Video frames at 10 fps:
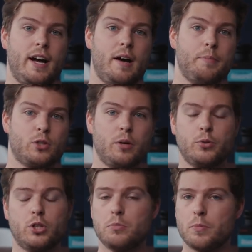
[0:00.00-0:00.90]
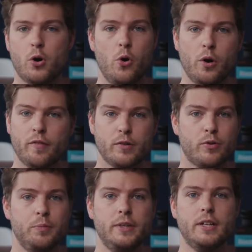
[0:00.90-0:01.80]
Ähm, es kommt bestimmt nochmal irgendwann
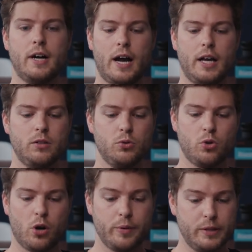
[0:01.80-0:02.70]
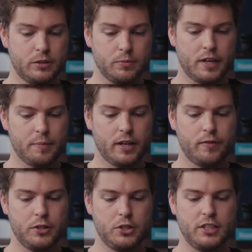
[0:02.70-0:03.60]
von mir ein Tutorial zum Thema
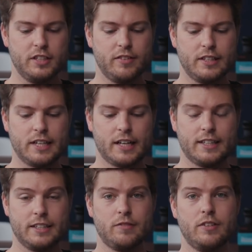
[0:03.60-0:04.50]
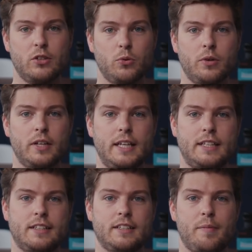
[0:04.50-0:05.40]
DaVinci. Wie gesagt, dieses Video
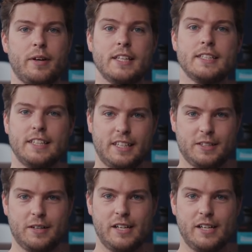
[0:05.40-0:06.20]
ist das aber jetzt nicht.